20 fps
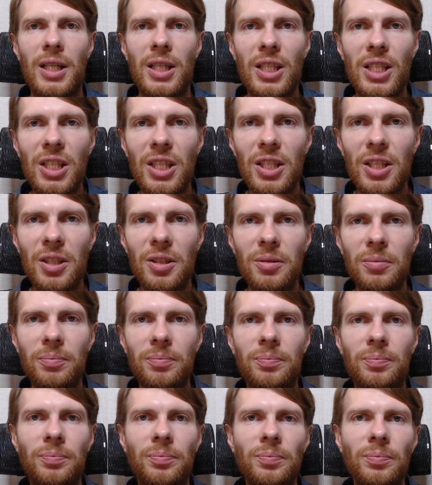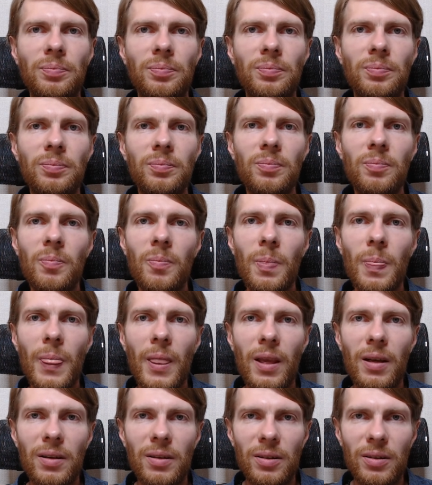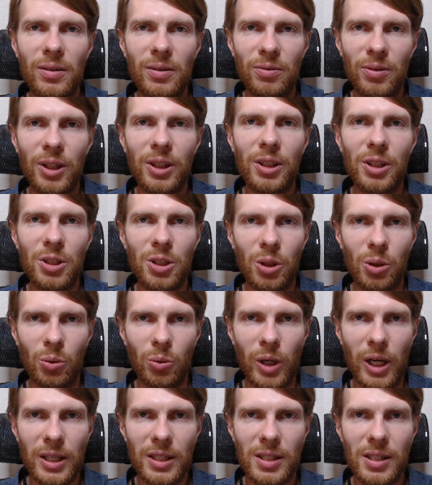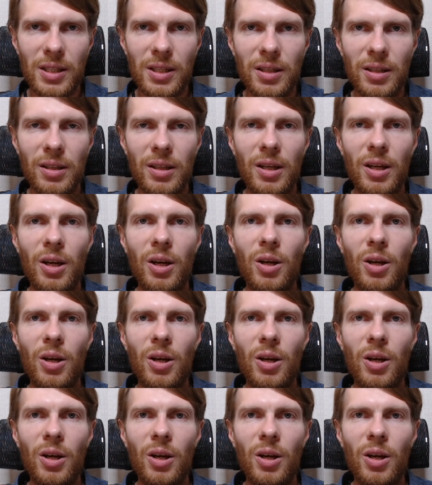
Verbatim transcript: И в этой ситуации –